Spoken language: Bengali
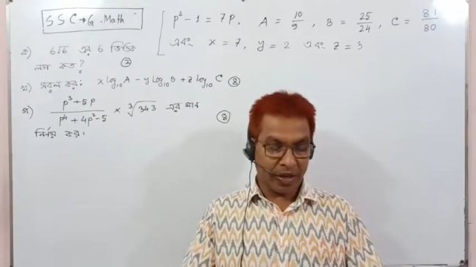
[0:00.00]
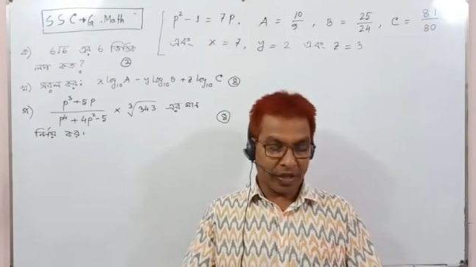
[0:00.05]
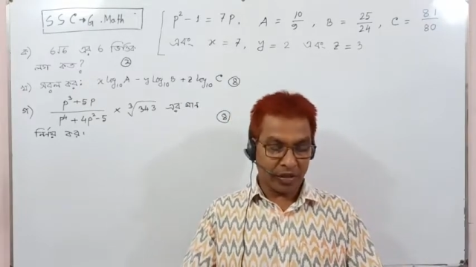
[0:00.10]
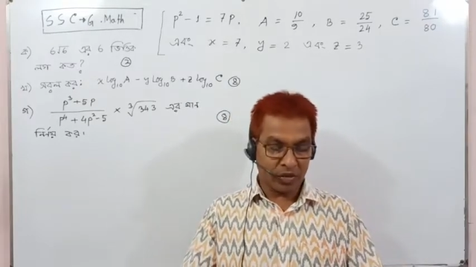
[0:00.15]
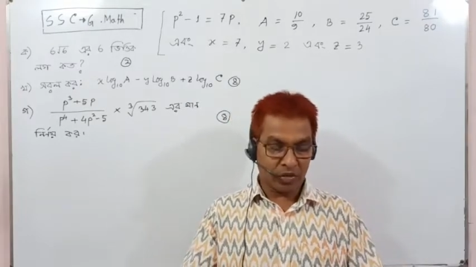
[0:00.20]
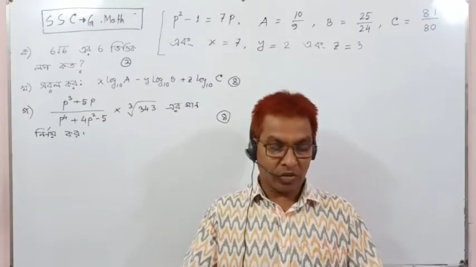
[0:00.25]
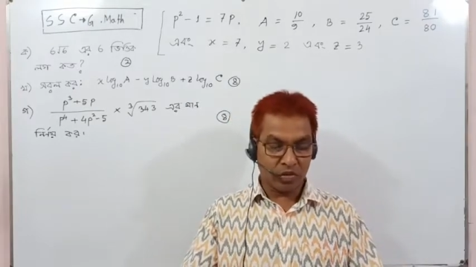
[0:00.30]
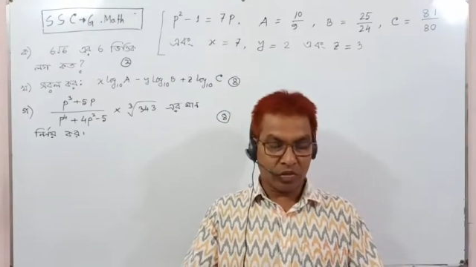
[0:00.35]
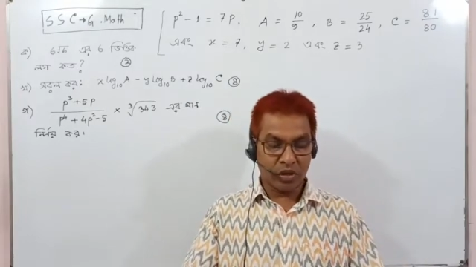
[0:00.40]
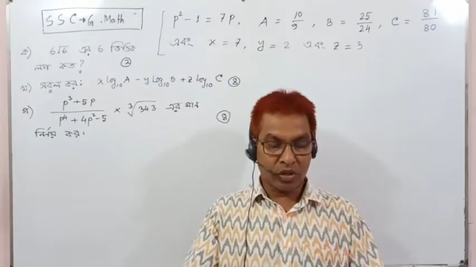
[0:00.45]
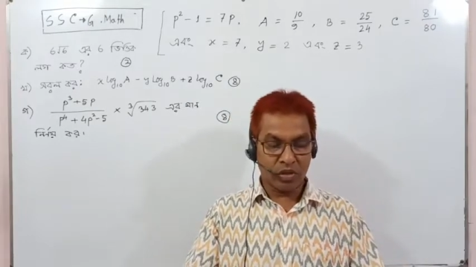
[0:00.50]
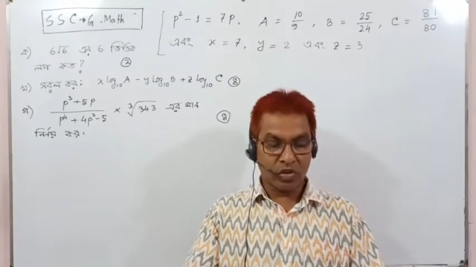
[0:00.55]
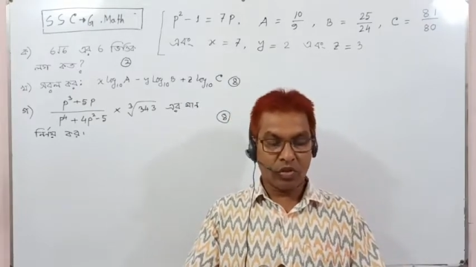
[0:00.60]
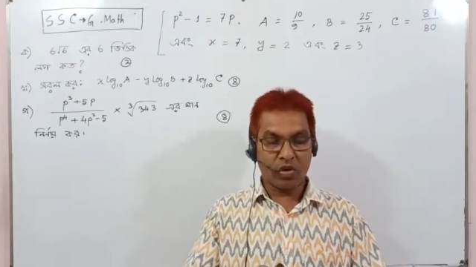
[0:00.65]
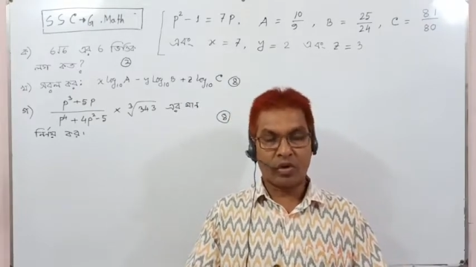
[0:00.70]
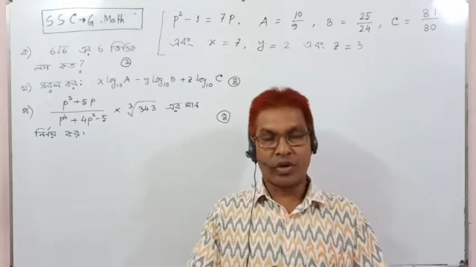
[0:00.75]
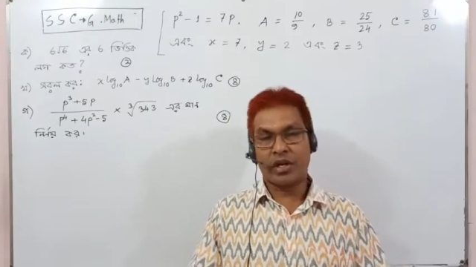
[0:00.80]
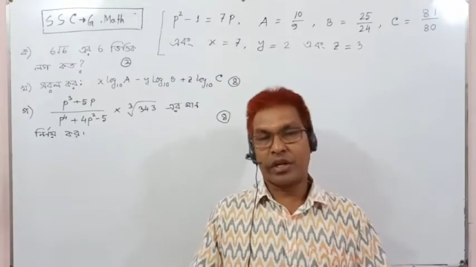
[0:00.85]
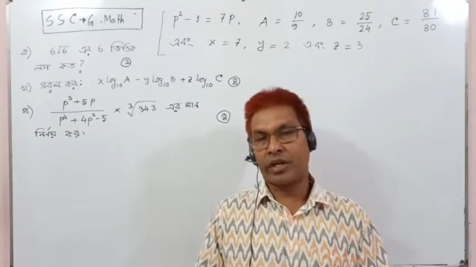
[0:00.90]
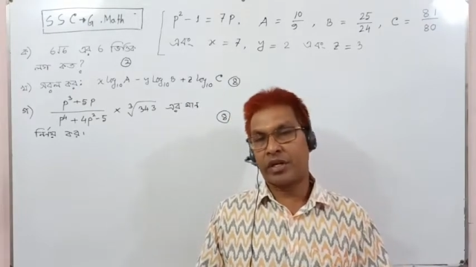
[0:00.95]
ম্যাথগুলো কিন্তু
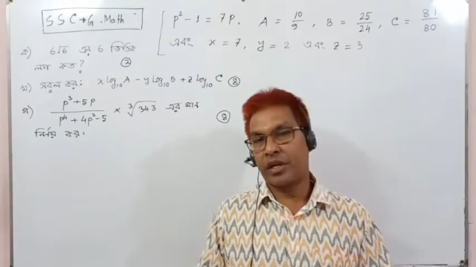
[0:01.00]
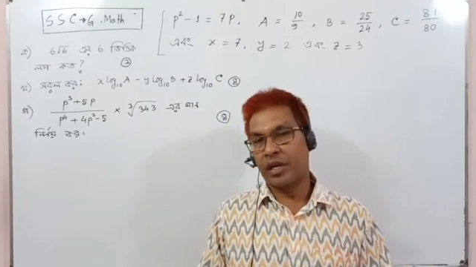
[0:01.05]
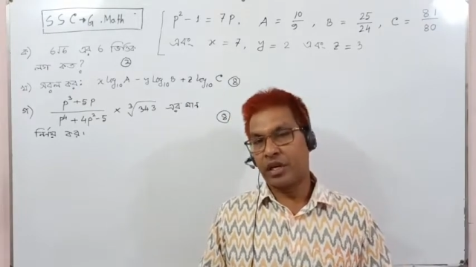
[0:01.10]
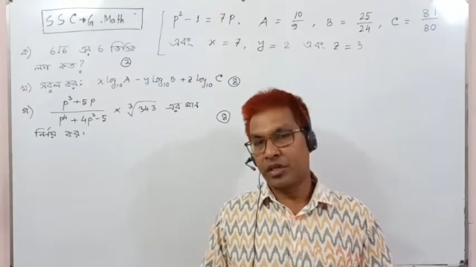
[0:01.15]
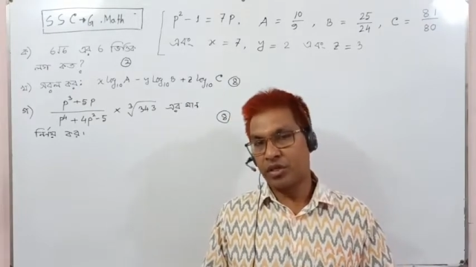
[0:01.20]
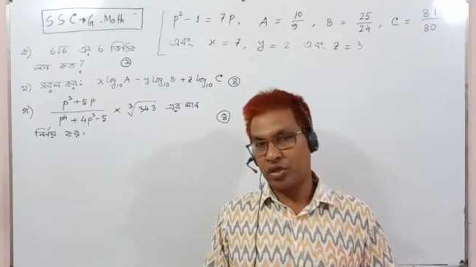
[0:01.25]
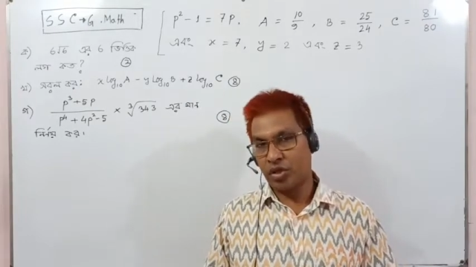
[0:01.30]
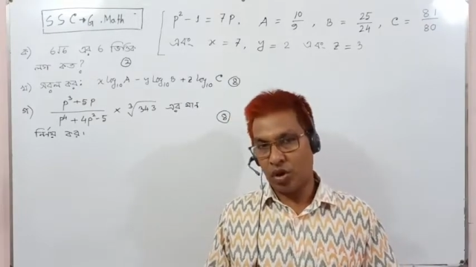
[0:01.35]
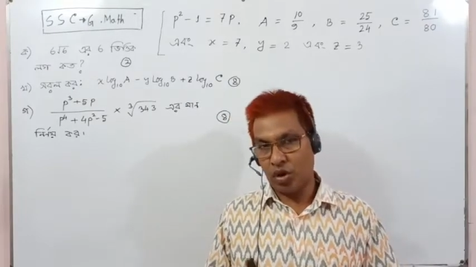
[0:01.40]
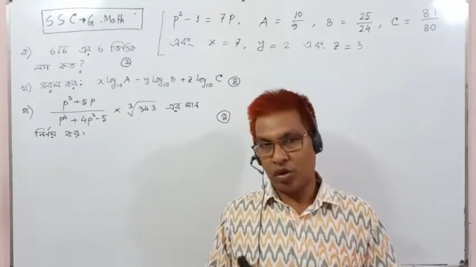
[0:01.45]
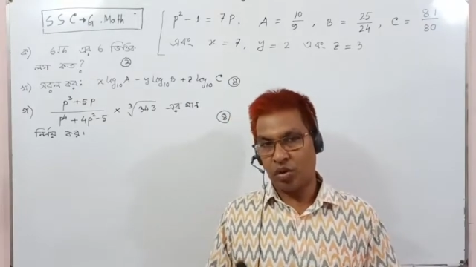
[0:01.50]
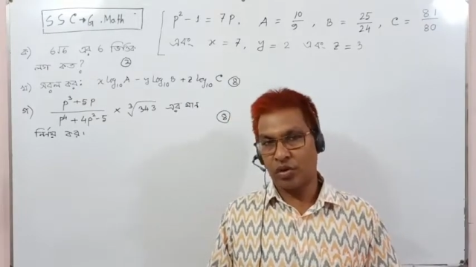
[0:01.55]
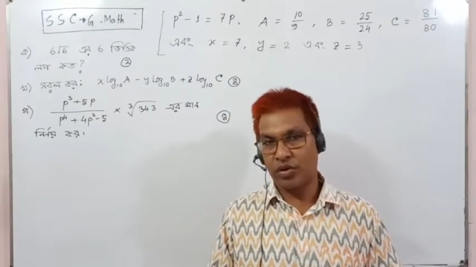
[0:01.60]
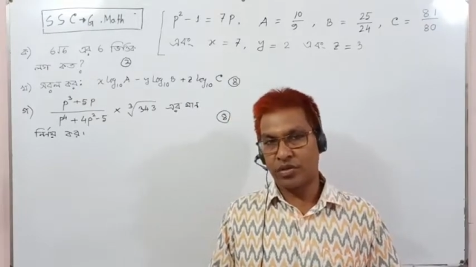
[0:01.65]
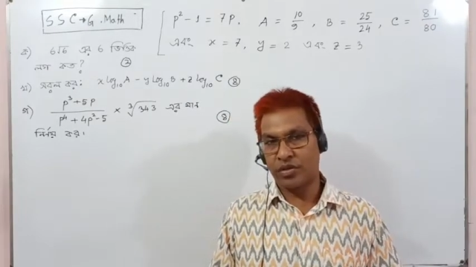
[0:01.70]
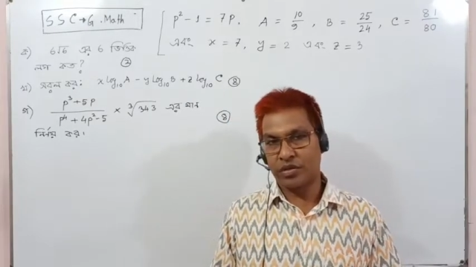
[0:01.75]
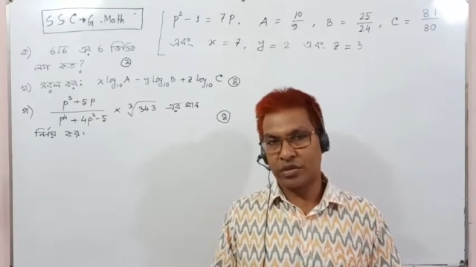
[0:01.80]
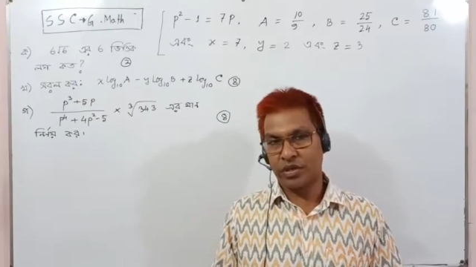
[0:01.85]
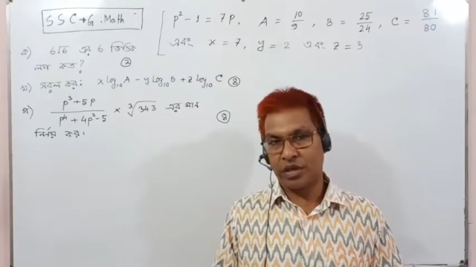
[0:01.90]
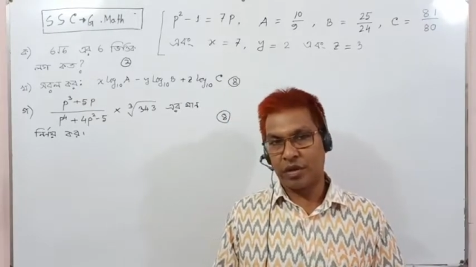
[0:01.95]
অনেকটাই সহজ